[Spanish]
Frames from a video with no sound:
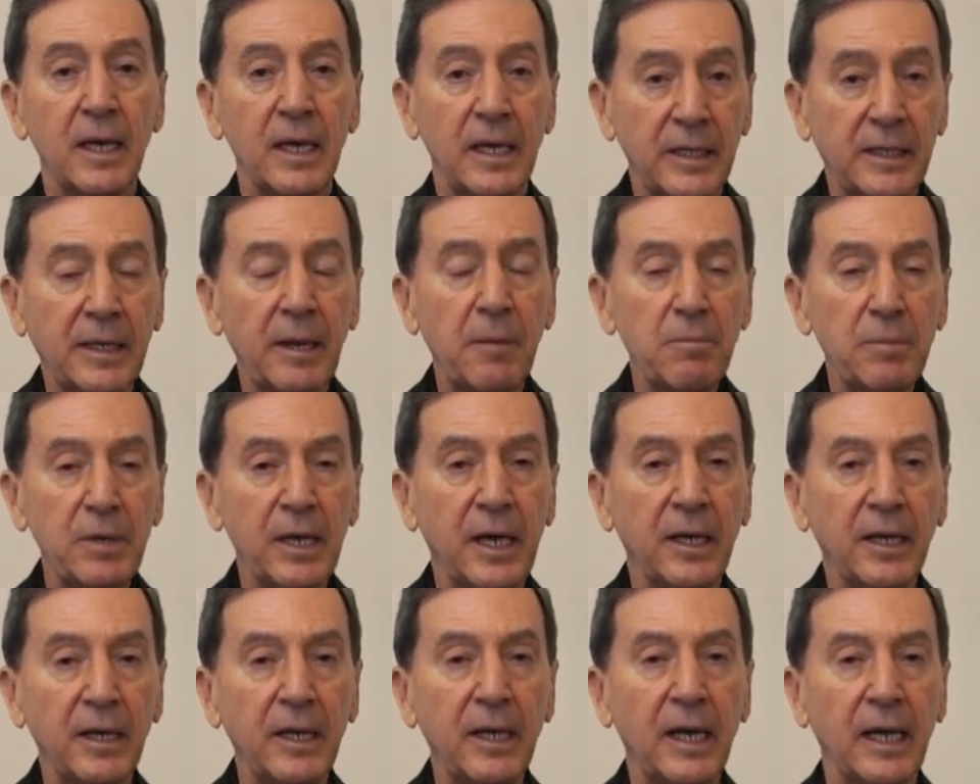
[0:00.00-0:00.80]
Y
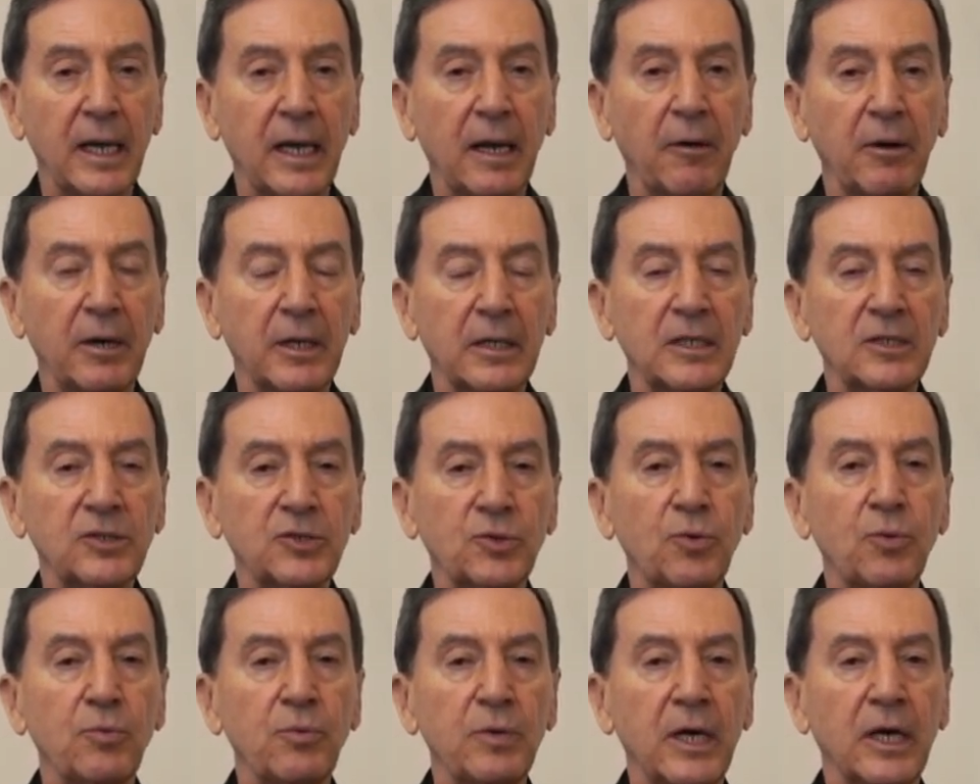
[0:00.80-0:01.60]
también el haber
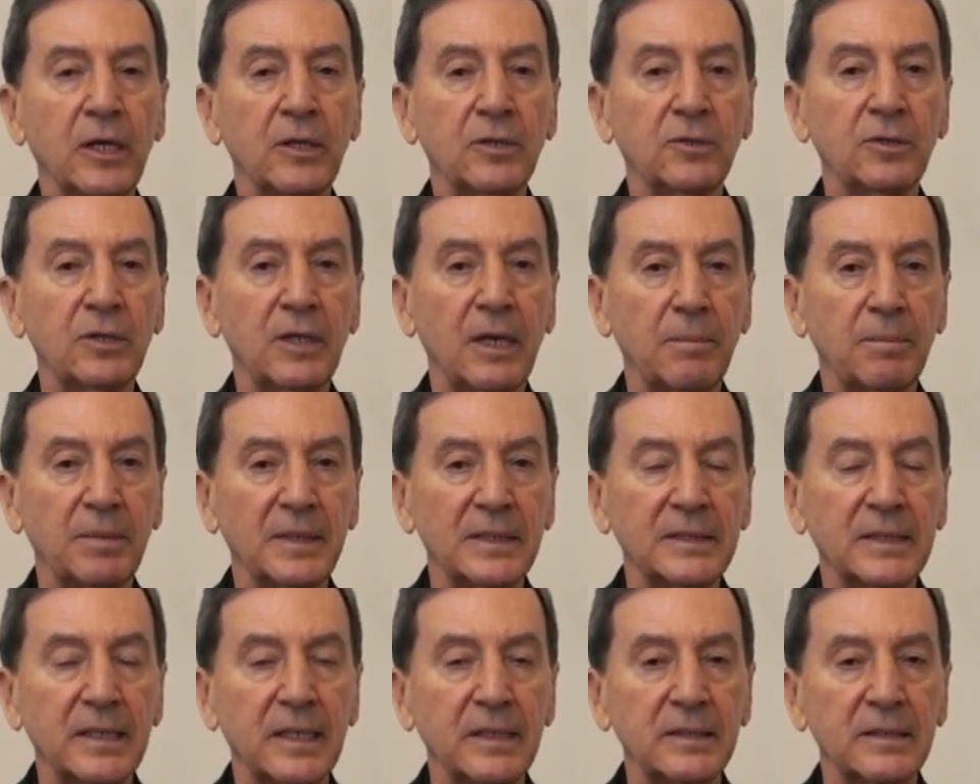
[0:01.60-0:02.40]
descubierto la
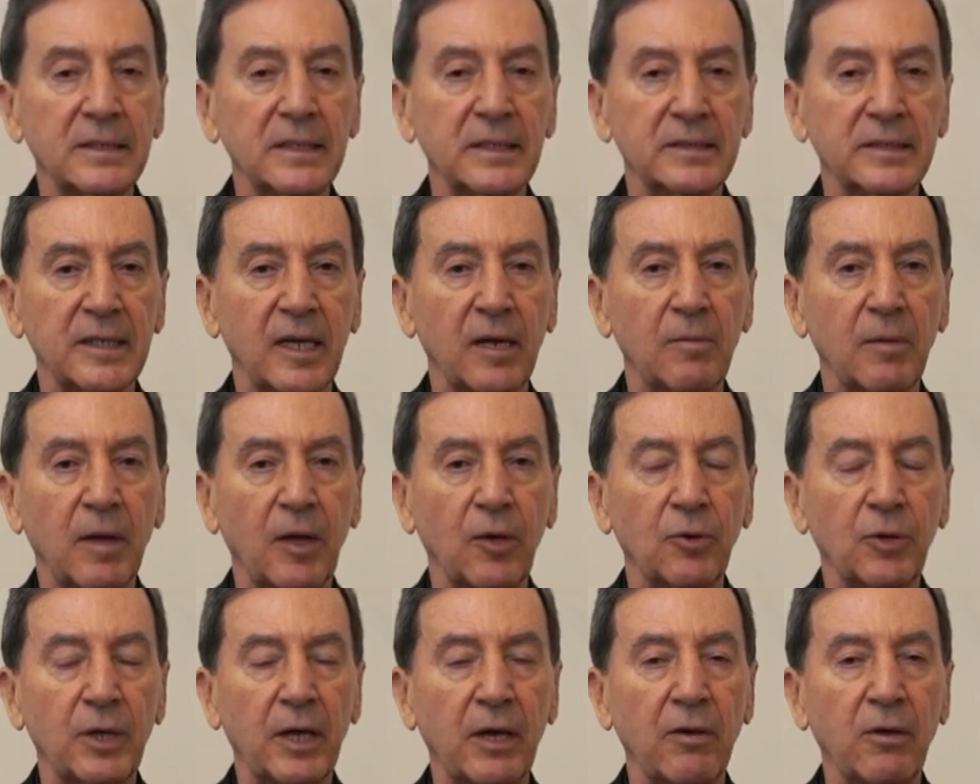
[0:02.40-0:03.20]
presencia
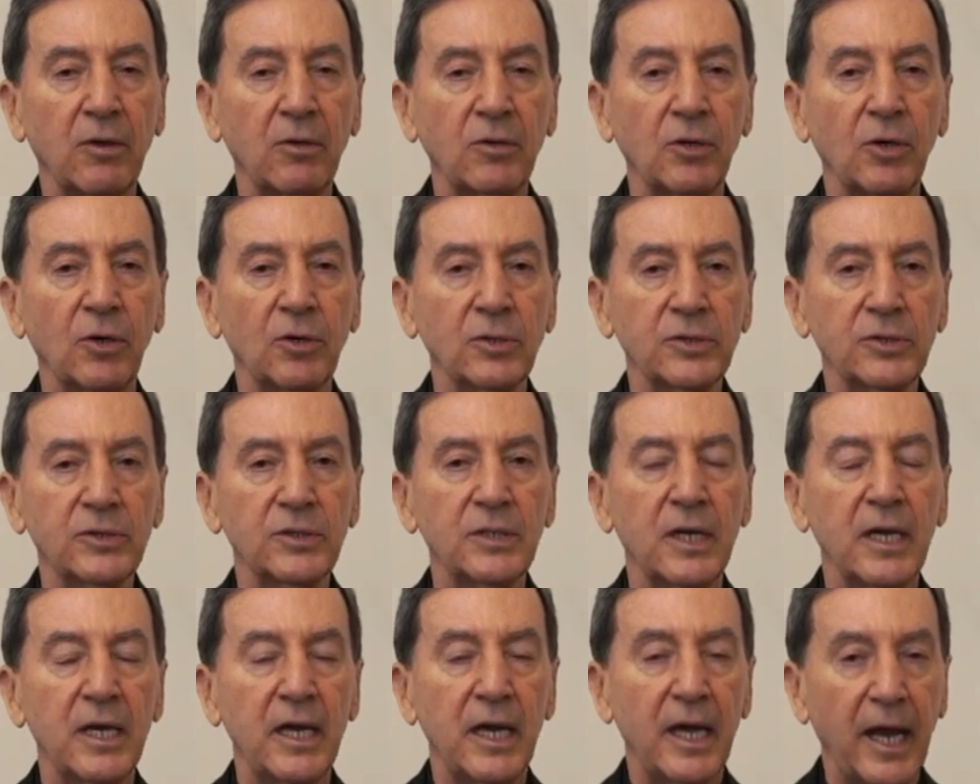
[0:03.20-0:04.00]
salvadora de
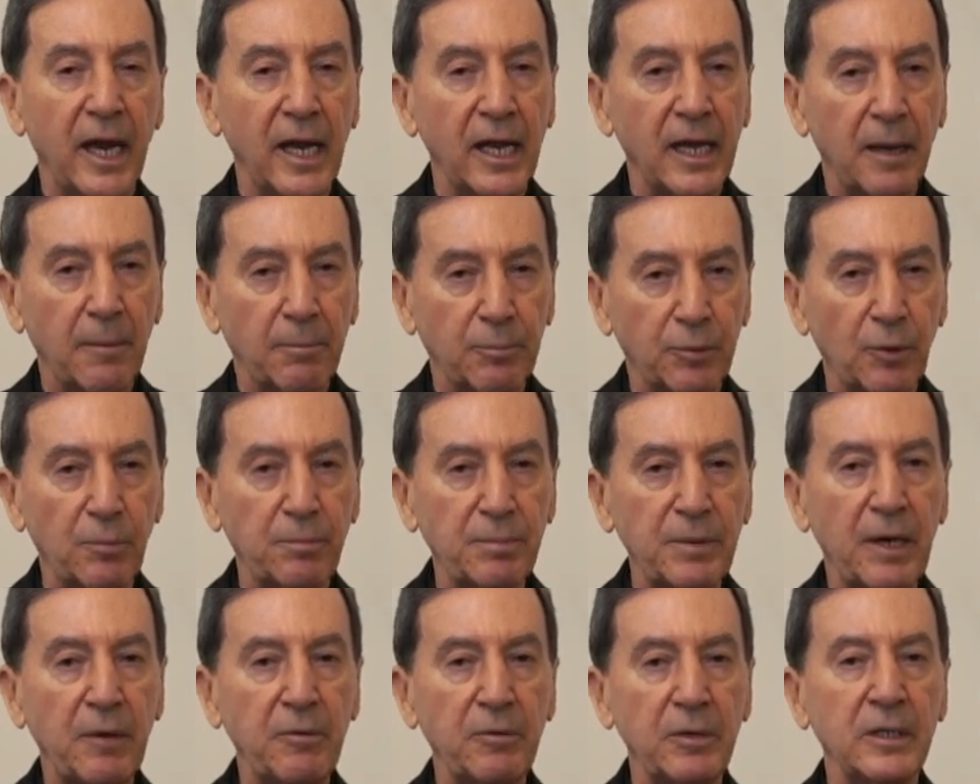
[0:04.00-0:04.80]
Dios en la
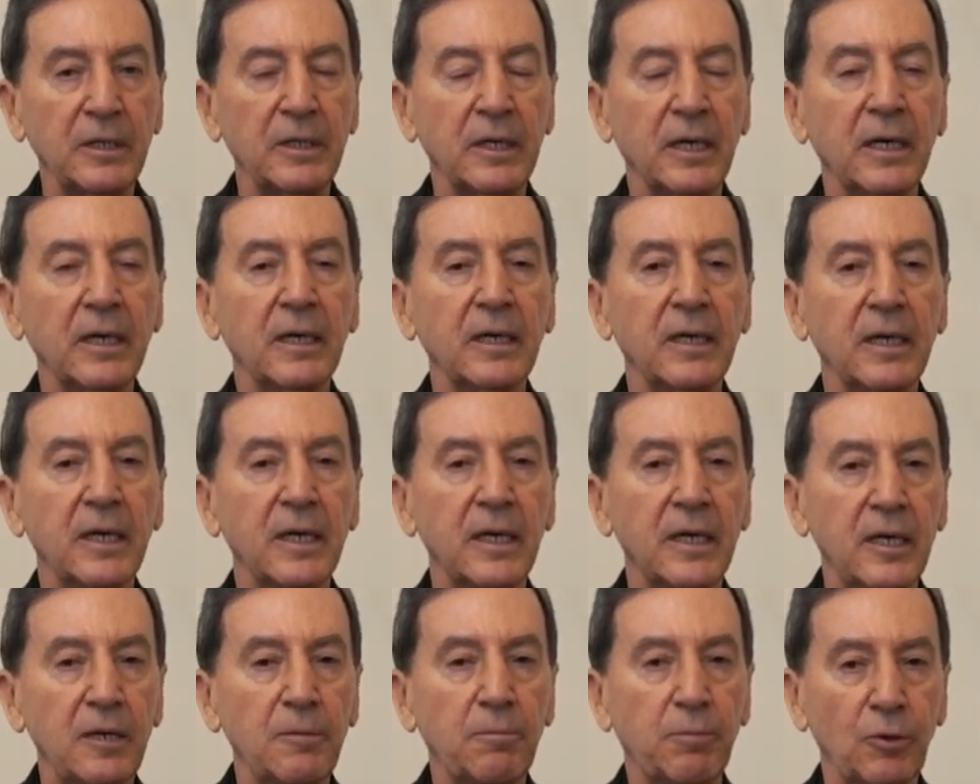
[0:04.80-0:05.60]
propia vida
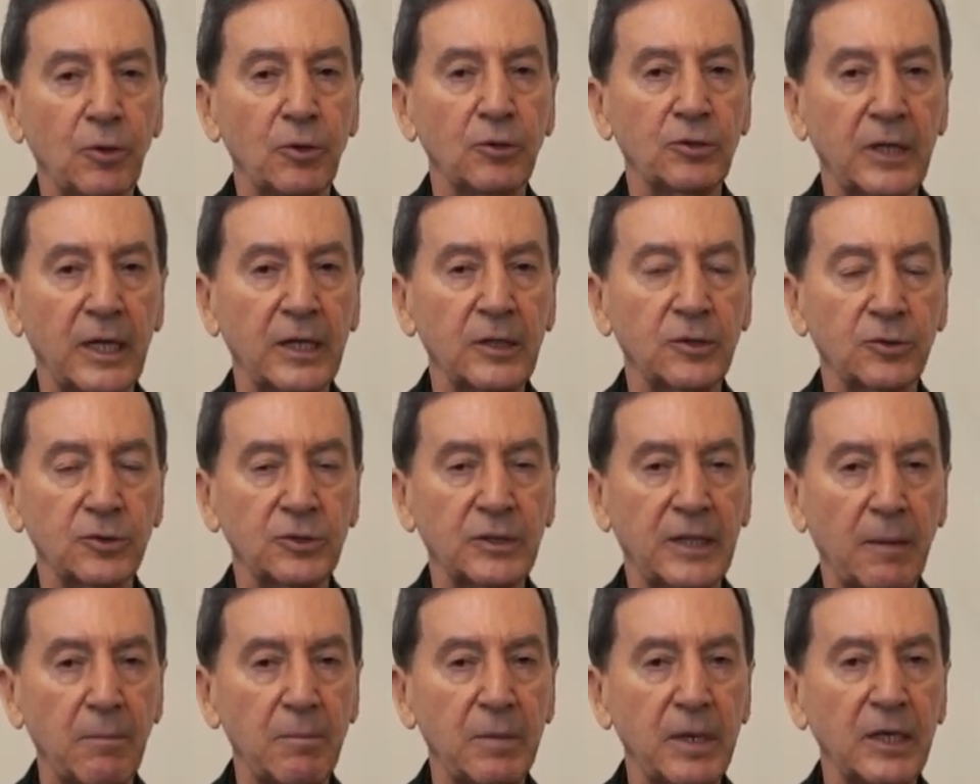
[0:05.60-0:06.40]
y por lo
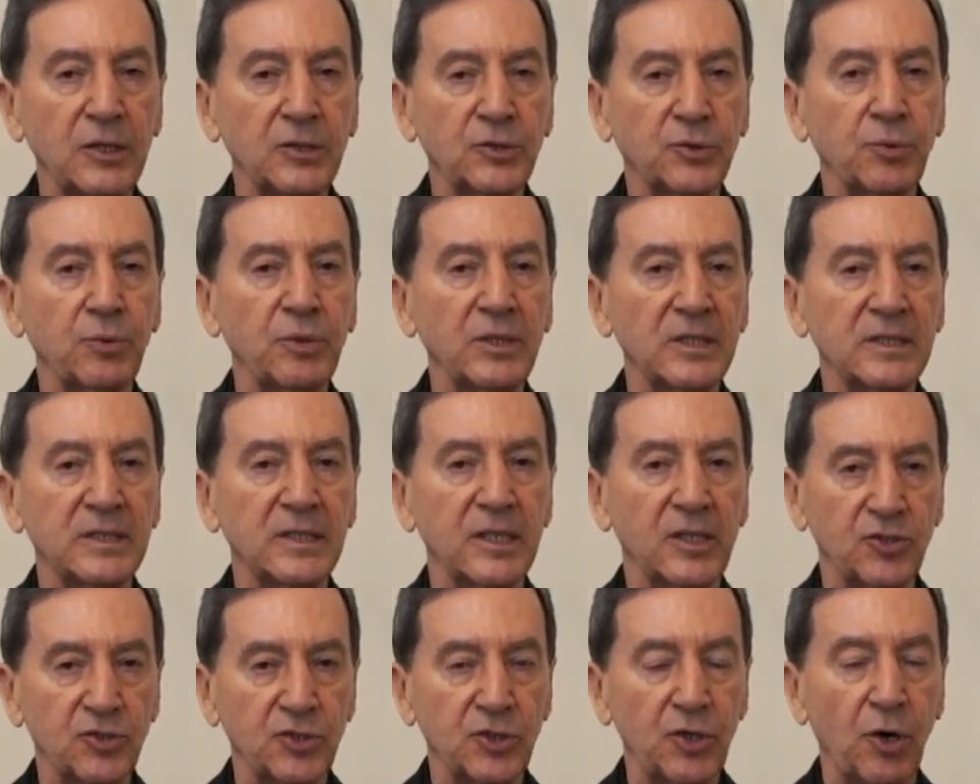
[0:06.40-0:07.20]
tanto también su
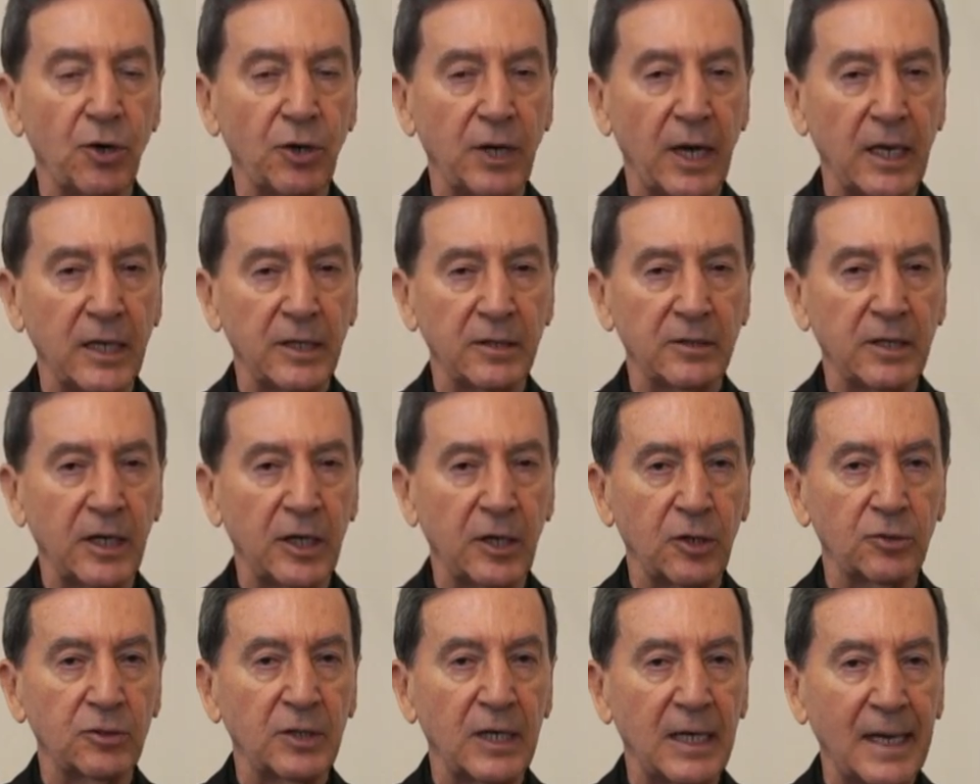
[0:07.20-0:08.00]
inserción al
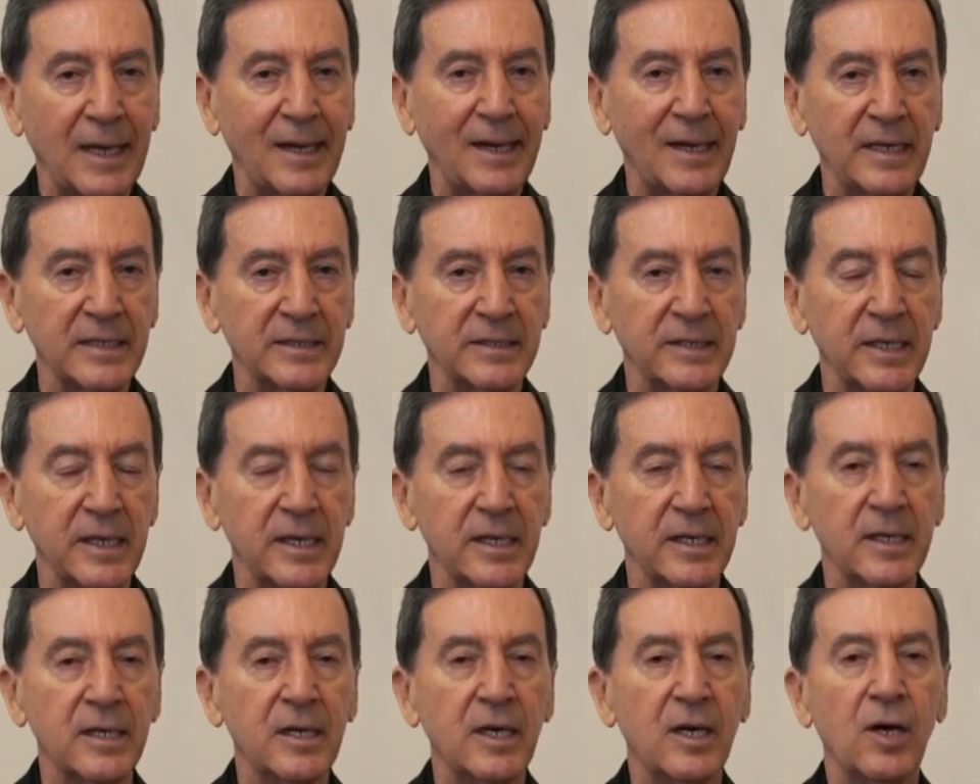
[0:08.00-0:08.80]
interior de la
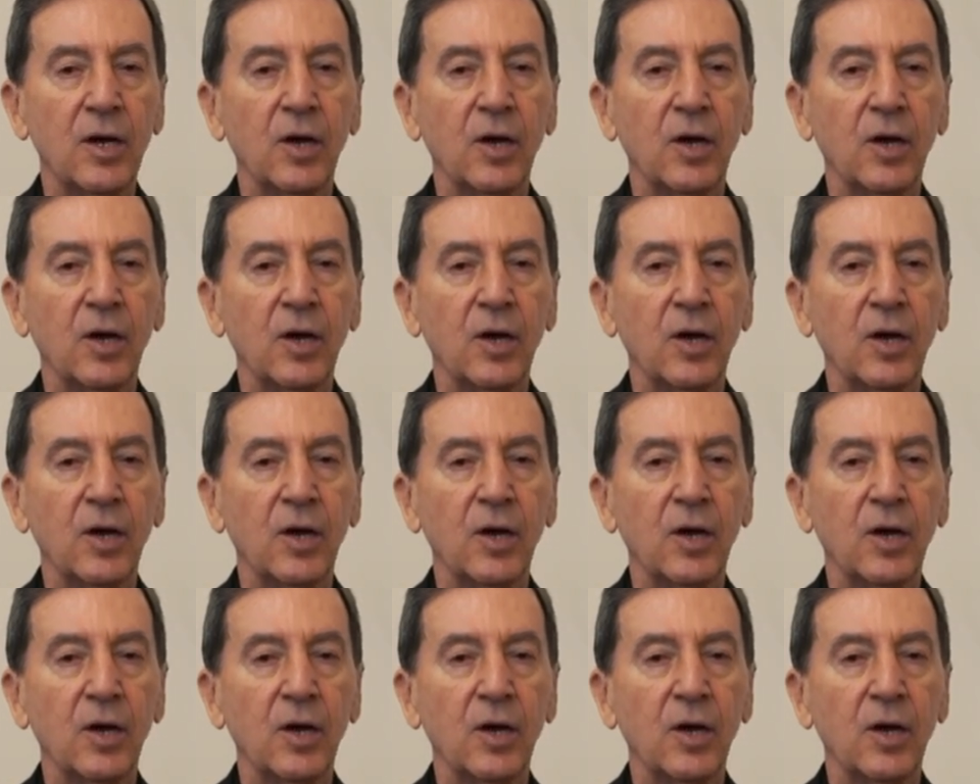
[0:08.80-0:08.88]
iglesia